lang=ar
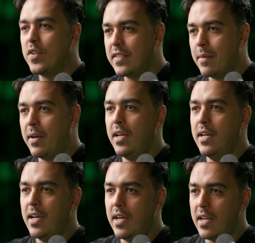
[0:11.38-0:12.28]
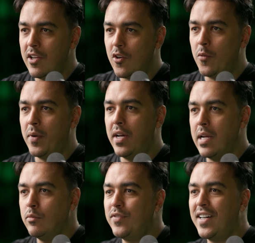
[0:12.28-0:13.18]
واصطبحنا اليوم
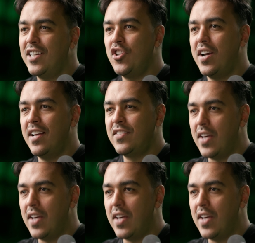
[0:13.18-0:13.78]
على مفاجأة